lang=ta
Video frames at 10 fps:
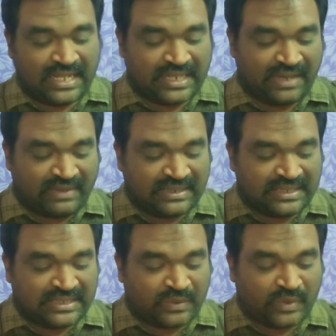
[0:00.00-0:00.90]
எங்க
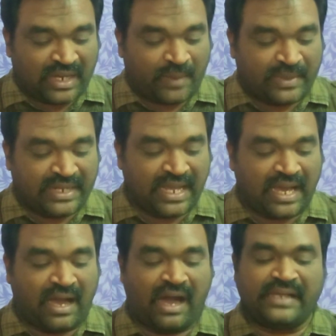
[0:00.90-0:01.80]
வருது இந்த குரல் அப்படின்னா
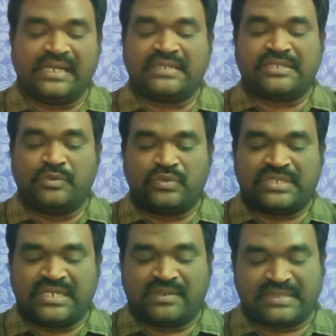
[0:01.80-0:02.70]
ஆயிரத்தி
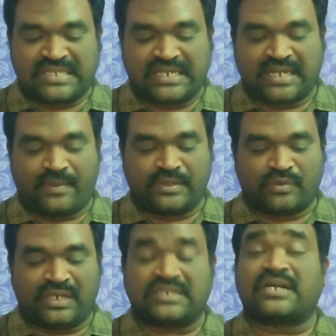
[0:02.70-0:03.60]
நூத்தி இருபத்தி எட்டாவது
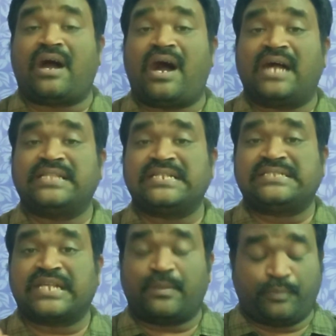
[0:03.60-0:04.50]
குரல்
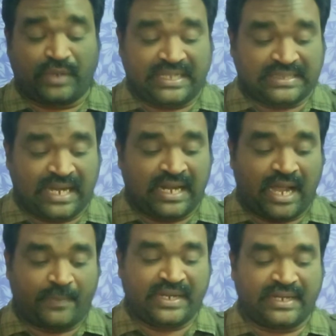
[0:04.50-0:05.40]
காதர் சிறப்புரைத்தல்
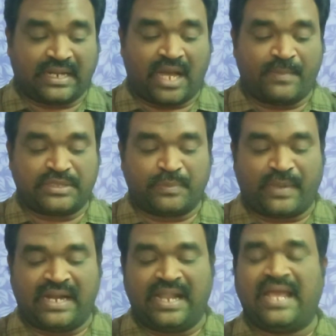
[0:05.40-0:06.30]
அப்படின்ற காமத்து
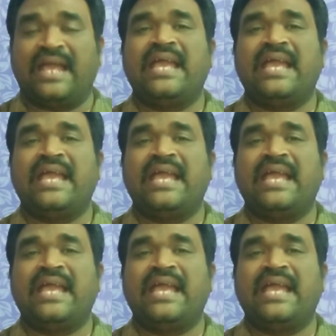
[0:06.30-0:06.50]
பால்ல